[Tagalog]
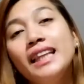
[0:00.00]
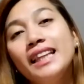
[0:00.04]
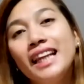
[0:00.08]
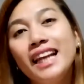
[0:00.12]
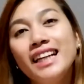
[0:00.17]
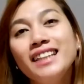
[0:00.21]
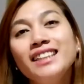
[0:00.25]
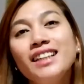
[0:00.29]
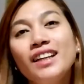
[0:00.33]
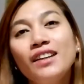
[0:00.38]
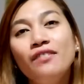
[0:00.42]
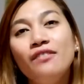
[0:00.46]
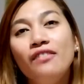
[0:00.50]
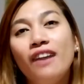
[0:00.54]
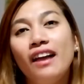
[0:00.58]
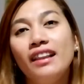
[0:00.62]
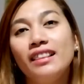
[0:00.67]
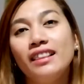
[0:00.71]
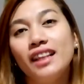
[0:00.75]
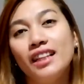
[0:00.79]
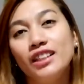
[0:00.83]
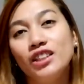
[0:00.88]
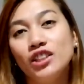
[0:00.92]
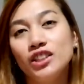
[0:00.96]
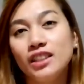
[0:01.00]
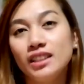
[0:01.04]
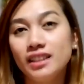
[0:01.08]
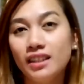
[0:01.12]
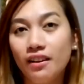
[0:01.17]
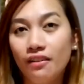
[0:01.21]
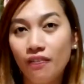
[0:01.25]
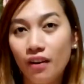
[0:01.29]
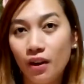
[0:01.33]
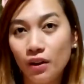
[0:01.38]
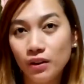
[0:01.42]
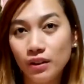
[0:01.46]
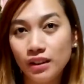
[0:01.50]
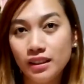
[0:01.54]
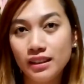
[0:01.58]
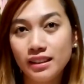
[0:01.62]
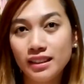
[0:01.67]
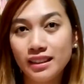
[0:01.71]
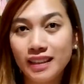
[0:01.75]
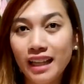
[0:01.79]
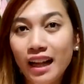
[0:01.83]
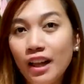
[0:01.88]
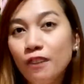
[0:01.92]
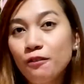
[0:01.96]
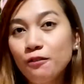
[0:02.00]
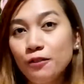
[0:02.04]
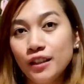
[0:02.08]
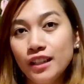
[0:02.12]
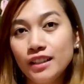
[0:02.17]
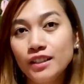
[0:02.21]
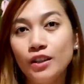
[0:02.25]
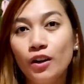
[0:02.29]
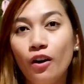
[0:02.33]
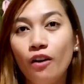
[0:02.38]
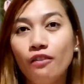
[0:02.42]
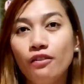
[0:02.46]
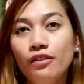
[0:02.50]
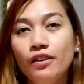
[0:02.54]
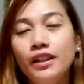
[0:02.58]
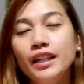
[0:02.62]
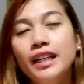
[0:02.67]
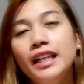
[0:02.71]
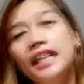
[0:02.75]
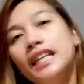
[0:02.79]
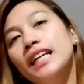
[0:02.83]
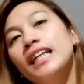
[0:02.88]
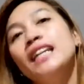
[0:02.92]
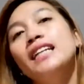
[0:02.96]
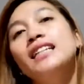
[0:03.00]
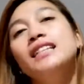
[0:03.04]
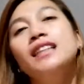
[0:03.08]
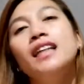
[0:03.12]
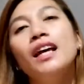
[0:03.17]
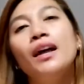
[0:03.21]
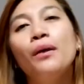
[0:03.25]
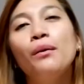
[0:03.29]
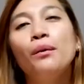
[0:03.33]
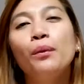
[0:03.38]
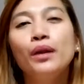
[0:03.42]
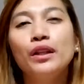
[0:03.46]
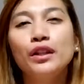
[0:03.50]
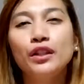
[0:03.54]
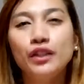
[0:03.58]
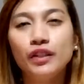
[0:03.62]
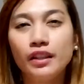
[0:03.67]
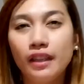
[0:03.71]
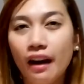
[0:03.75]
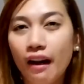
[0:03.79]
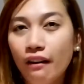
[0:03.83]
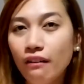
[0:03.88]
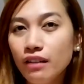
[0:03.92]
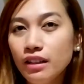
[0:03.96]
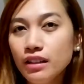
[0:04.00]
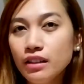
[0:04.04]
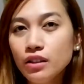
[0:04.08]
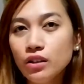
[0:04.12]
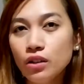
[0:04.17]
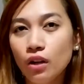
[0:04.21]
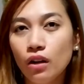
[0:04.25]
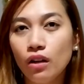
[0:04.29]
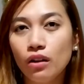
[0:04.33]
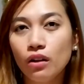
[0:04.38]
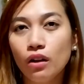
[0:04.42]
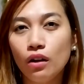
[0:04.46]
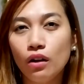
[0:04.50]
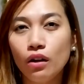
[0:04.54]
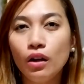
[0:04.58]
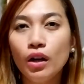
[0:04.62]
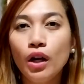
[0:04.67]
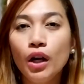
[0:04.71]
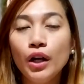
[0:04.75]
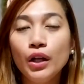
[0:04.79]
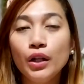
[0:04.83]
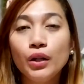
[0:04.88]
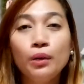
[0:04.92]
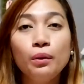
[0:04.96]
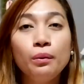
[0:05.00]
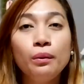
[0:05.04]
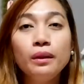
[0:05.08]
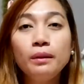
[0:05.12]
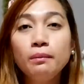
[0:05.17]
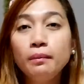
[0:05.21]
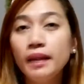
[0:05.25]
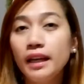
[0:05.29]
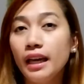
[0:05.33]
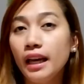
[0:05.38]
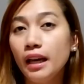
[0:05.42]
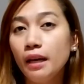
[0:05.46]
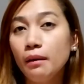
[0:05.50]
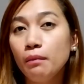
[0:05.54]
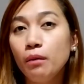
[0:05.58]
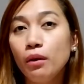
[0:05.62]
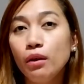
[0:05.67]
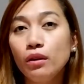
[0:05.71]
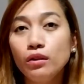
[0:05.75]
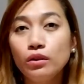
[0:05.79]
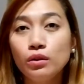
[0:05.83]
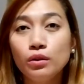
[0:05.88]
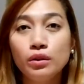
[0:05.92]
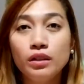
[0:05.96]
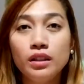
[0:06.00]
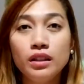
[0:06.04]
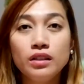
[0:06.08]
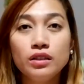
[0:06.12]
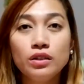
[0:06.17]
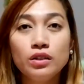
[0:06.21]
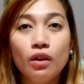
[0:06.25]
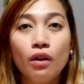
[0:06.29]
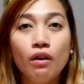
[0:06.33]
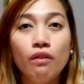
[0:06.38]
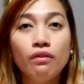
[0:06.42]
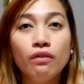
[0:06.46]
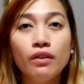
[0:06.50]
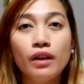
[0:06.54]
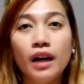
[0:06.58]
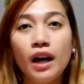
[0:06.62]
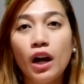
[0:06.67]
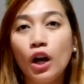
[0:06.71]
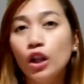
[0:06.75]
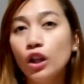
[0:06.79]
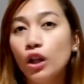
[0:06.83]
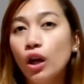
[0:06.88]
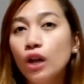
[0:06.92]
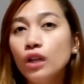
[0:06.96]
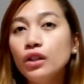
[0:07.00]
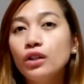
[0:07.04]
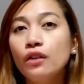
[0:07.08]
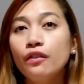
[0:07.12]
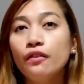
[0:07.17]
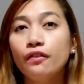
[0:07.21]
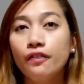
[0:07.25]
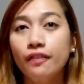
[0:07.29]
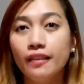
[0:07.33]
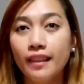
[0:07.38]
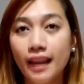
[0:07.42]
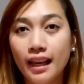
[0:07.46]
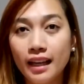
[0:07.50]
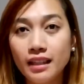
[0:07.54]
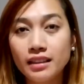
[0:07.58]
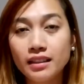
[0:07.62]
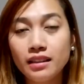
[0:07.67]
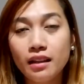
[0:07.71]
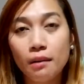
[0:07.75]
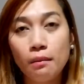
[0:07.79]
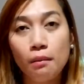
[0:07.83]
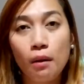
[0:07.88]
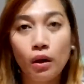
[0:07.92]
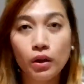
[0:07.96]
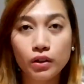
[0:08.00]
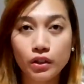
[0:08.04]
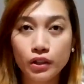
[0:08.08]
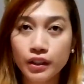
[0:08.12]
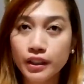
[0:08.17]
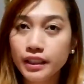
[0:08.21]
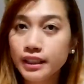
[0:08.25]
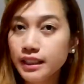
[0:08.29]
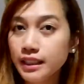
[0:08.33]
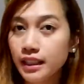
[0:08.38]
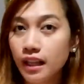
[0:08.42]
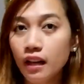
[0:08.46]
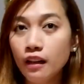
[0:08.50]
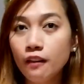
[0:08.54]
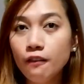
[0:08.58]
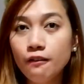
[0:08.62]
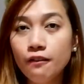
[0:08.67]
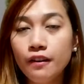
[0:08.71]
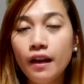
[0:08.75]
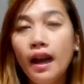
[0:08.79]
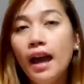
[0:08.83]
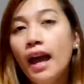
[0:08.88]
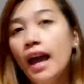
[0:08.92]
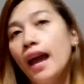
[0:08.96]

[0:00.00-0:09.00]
Next advantage is about self-discovery kasi when you travel solo, you will be able to discover a lot of things about yourself